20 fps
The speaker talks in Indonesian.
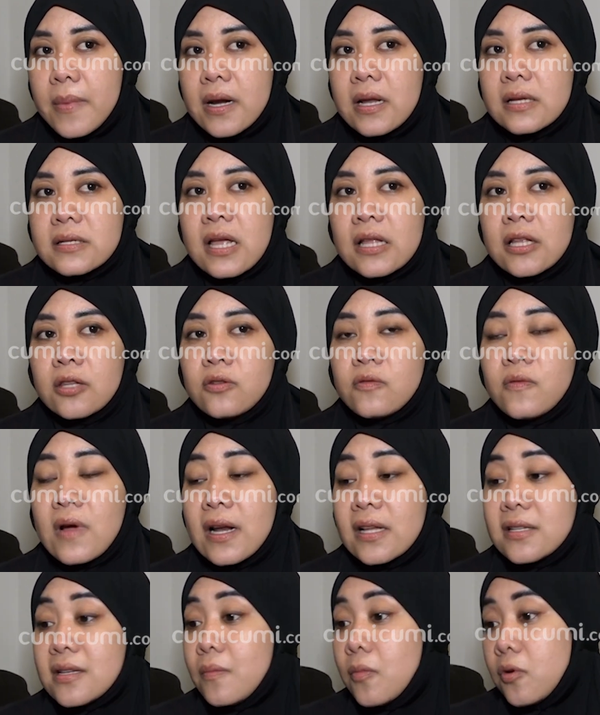pada saat itu
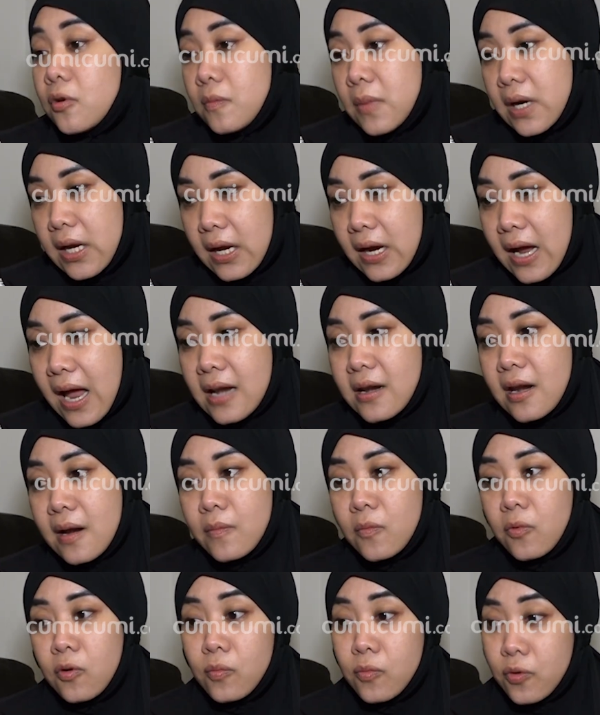Vanessa belum menikah
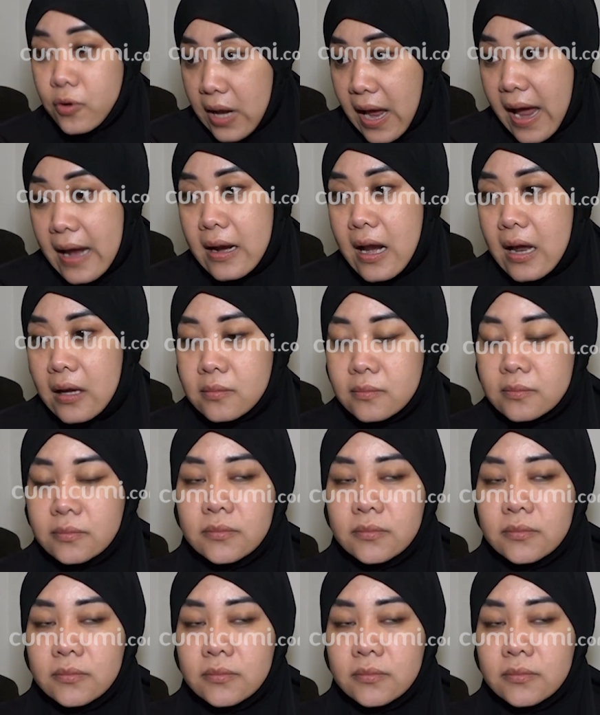dan belum punya anak.